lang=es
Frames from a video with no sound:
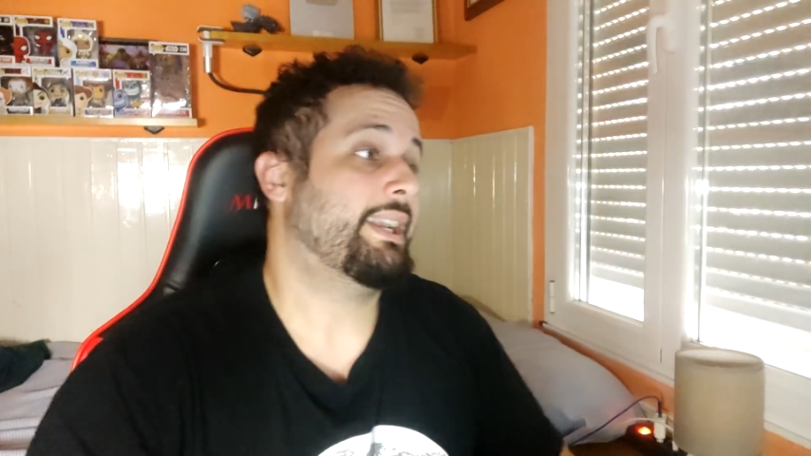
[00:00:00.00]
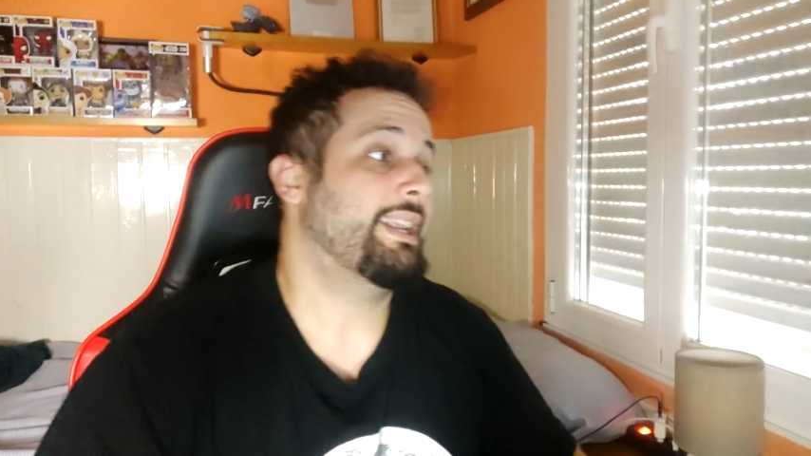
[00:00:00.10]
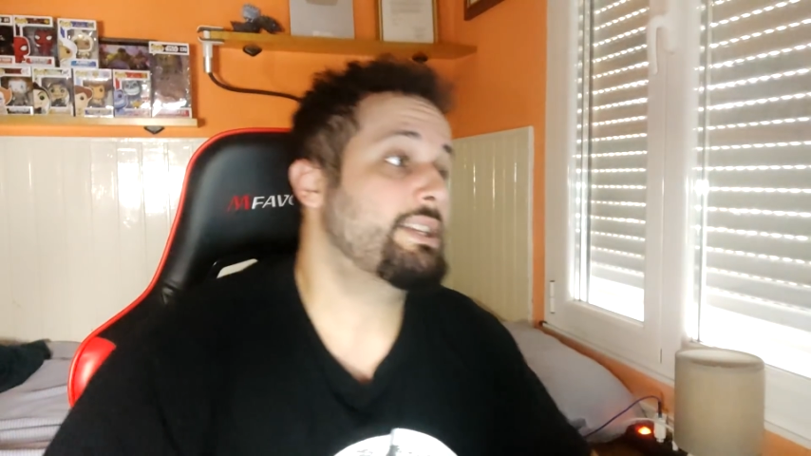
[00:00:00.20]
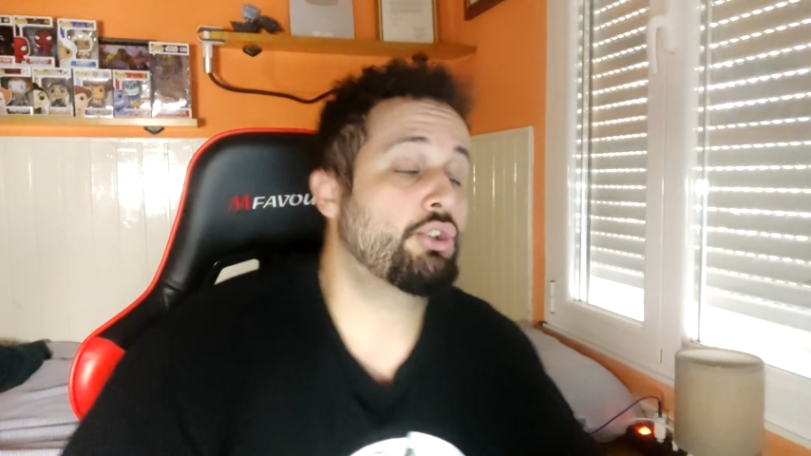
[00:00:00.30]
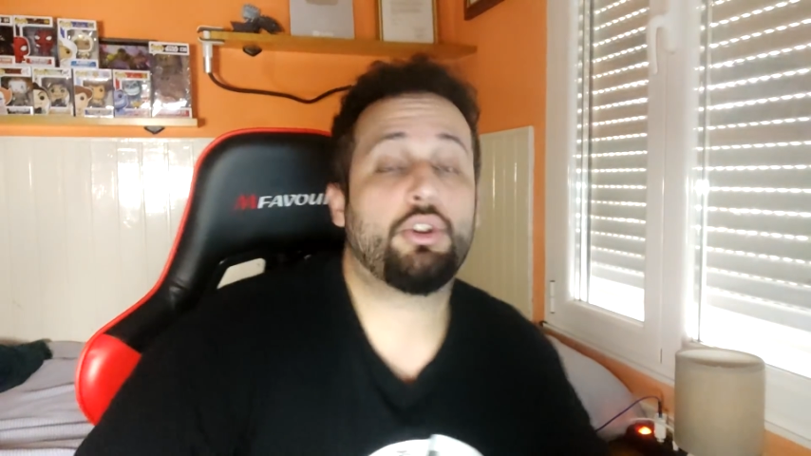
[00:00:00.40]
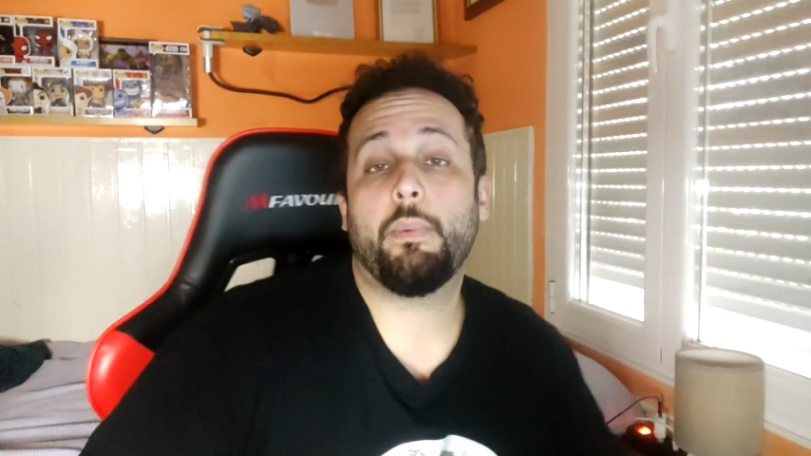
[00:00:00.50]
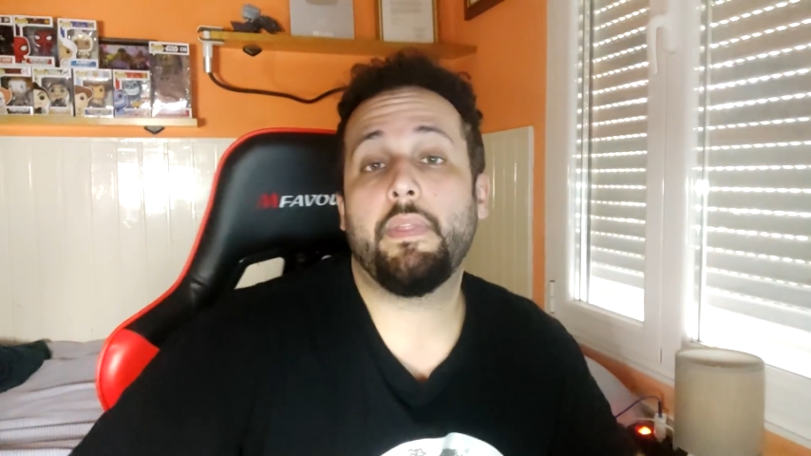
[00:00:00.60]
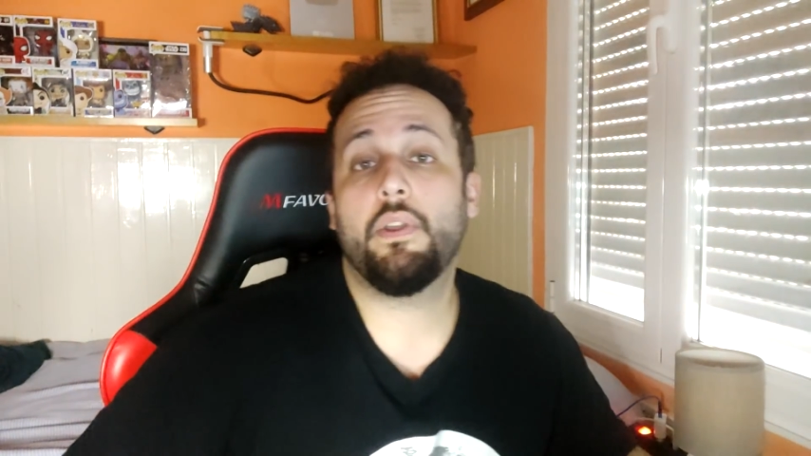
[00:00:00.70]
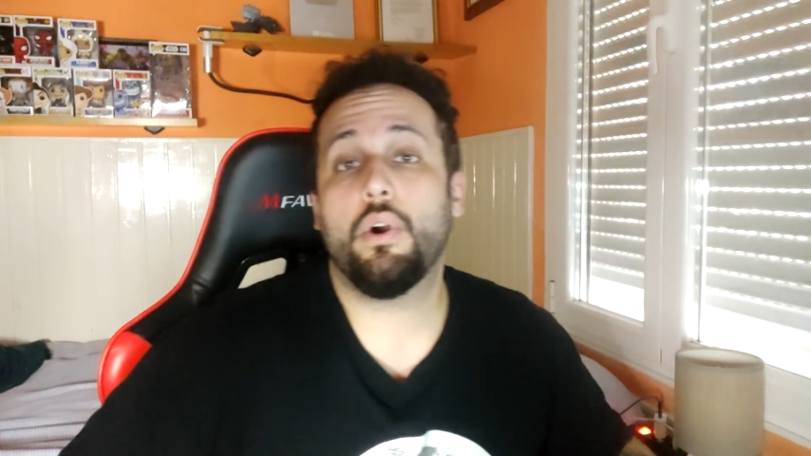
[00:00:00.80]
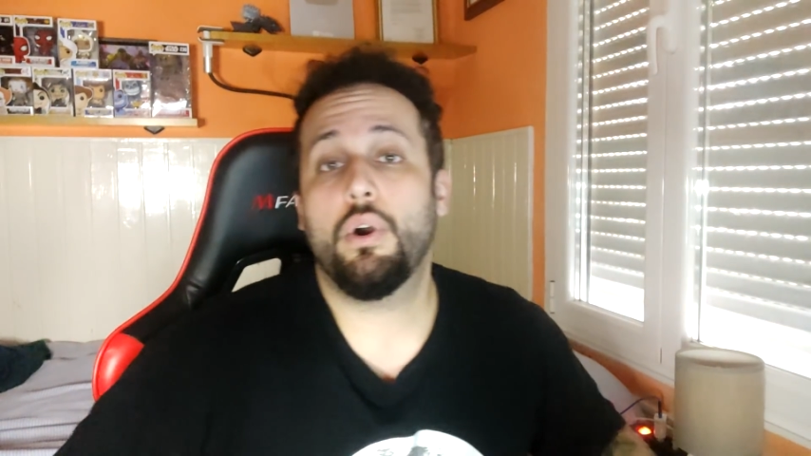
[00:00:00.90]
si queréis otro
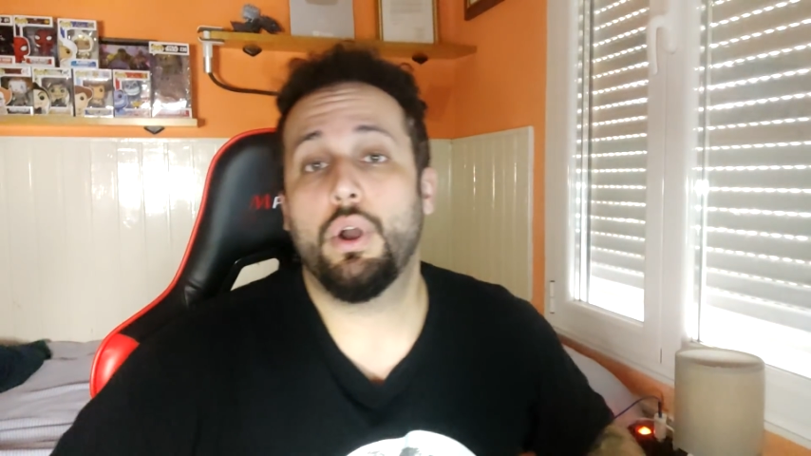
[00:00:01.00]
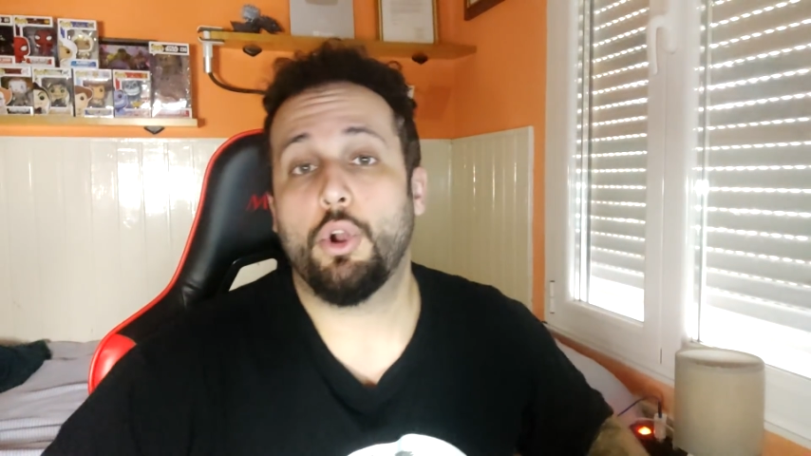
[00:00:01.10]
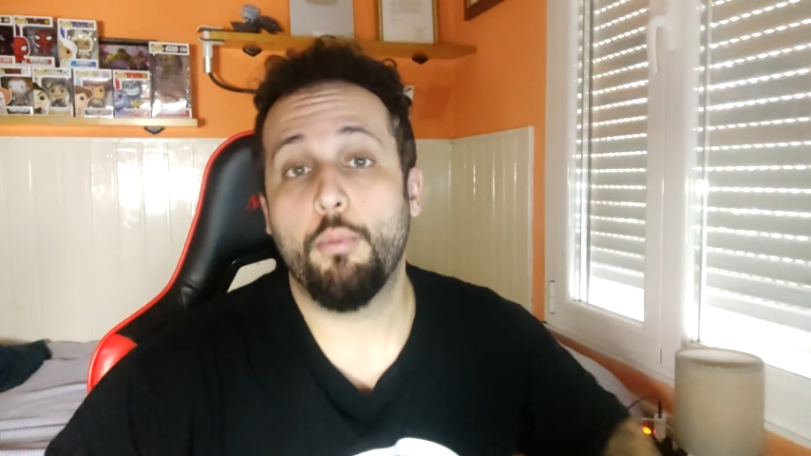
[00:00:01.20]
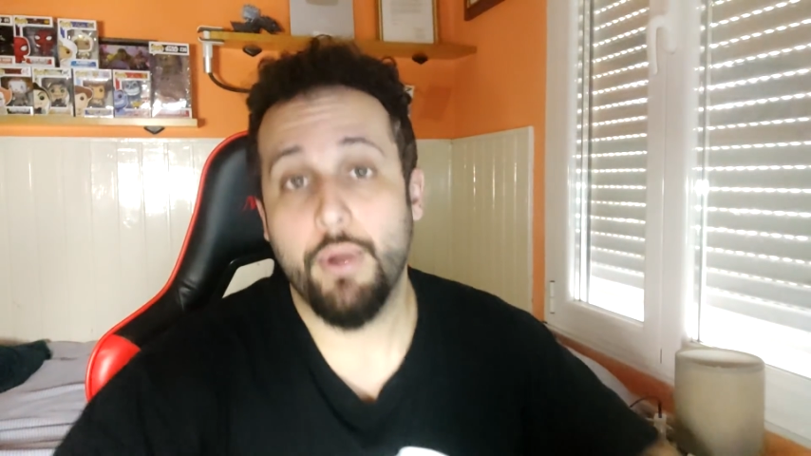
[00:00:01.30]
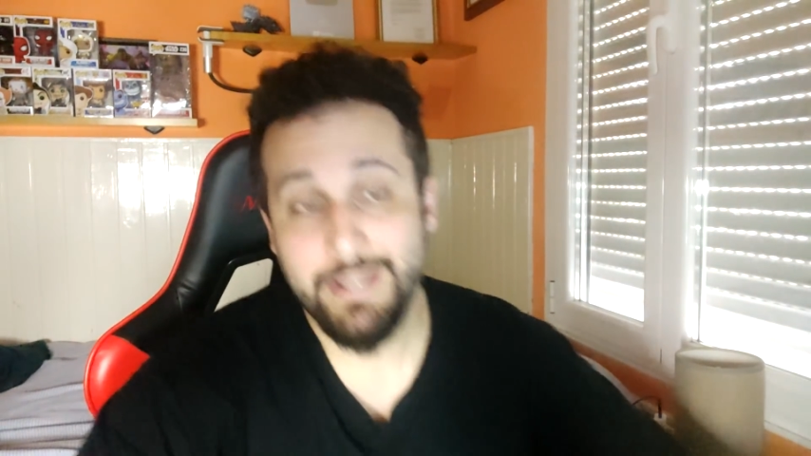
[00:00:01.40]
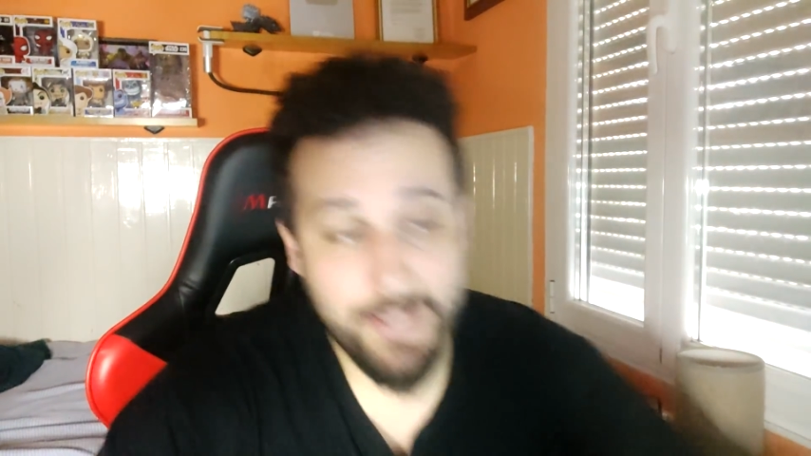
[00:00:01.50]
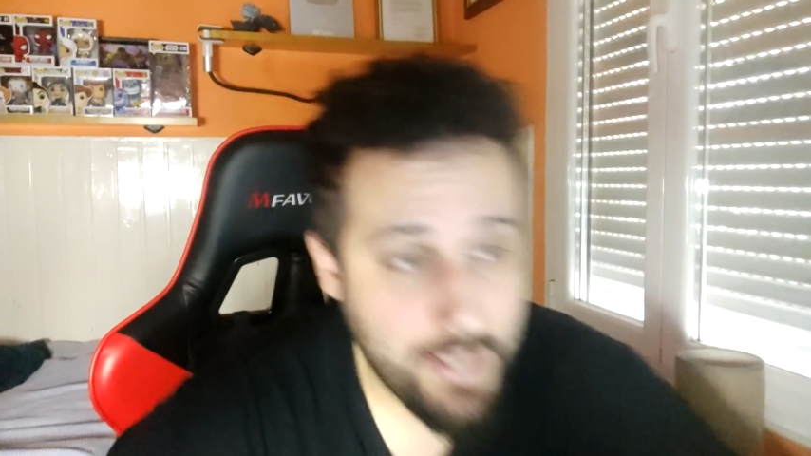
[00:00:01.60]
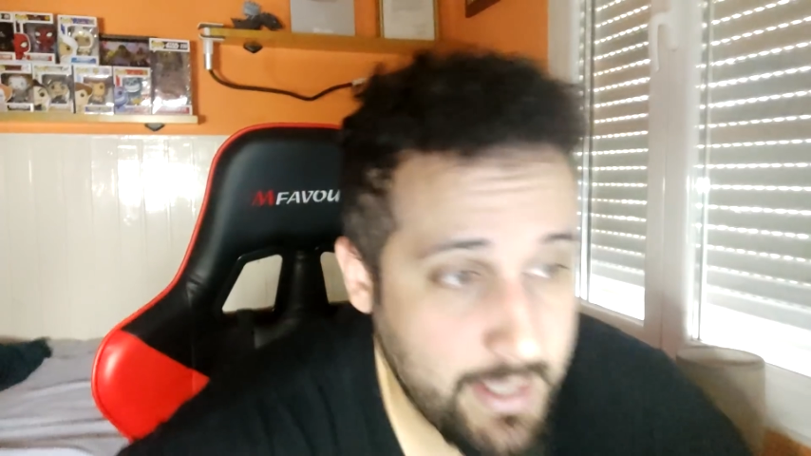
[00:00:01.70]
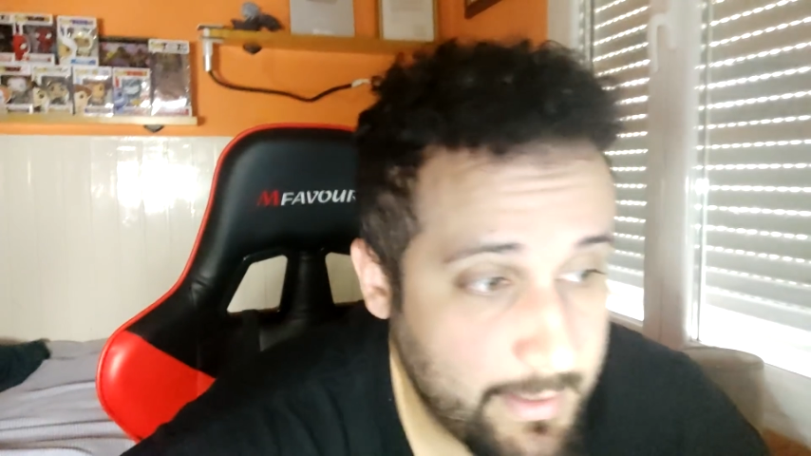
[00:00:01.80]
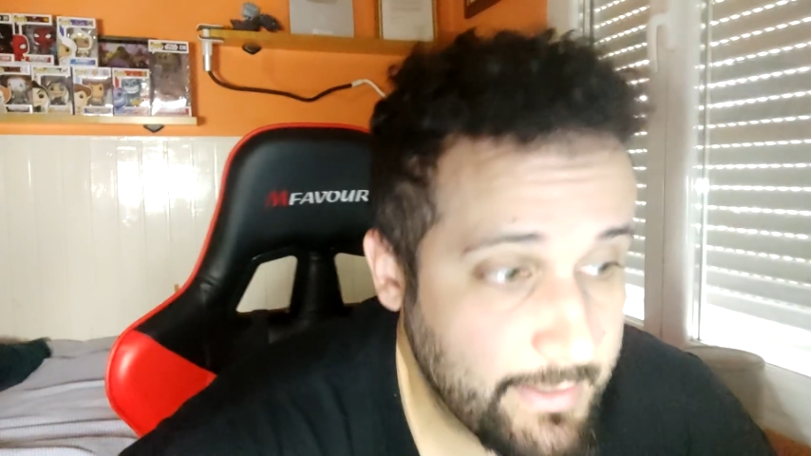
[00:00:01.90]
vídeo como este,